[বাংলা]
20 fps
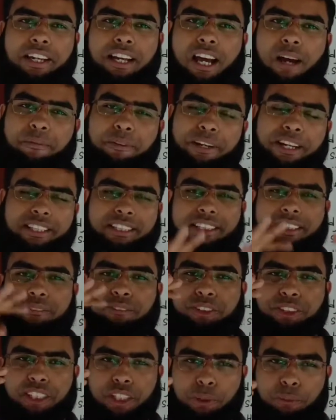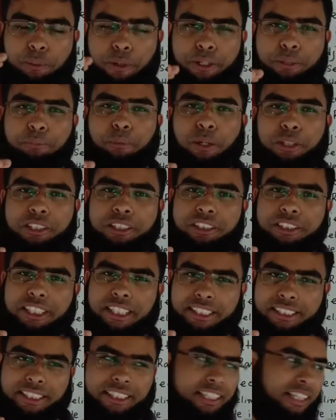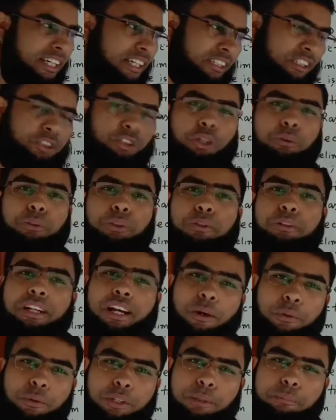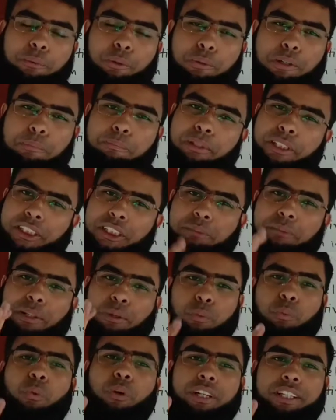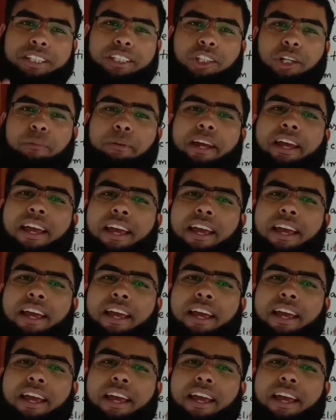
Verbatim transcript: আপনি অ্যাজিটিভ চিনার উপায় বলে দিচ্ছি একটা যে সবসময় নাউনের পূর্বে বেশিরভাগ ওয়ার্ডে কী হবে